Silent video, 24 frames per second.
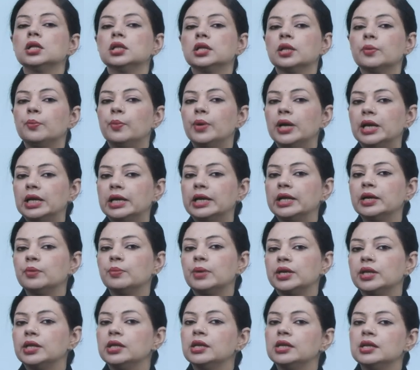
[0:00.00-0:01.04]
द बिल्डिंग
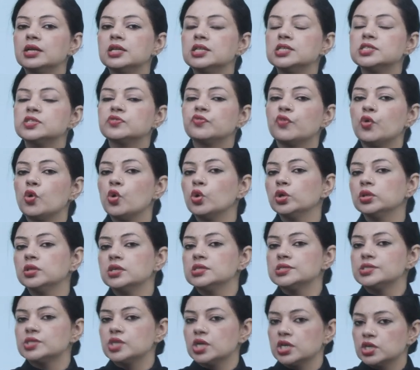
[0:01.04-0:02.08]
मटीरियल्स फॉर
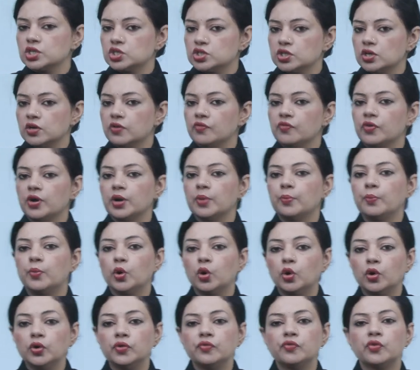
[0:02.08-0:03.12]
द स्ट्रक्चर वर
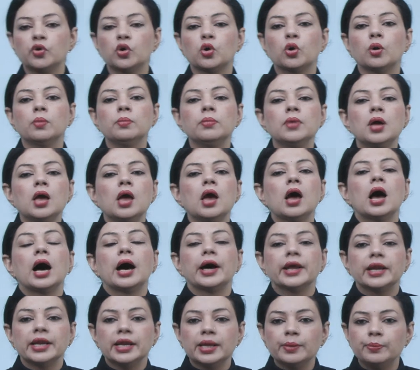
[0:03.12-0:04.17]
ब्रॉड फ्रॉम
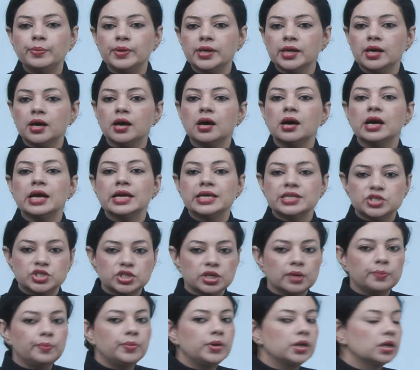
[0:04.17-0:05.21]
अरेबिया
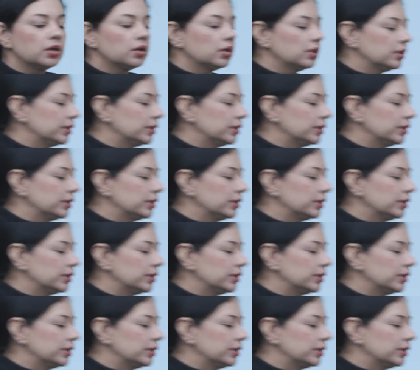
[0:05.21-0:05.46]
इजिप्ट